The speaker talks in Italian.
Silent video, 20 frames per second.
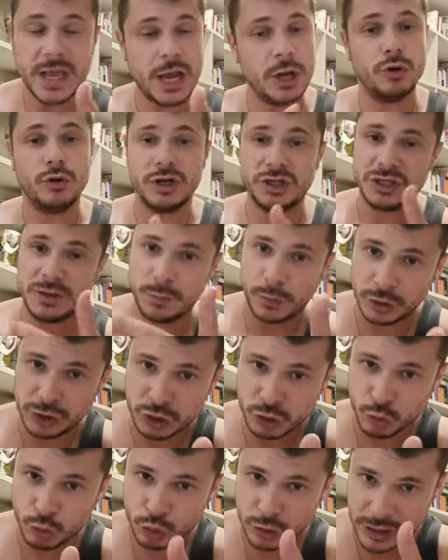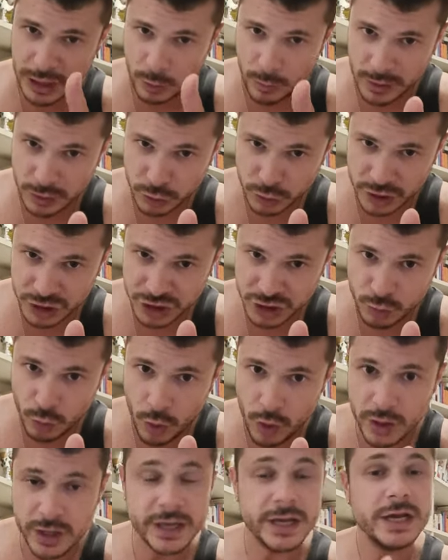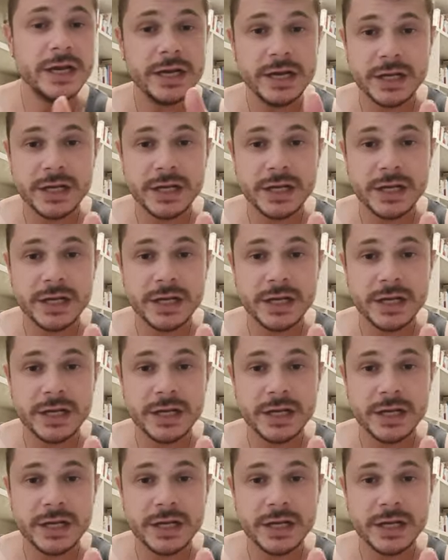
E allora si può discutere quanto che si vuole,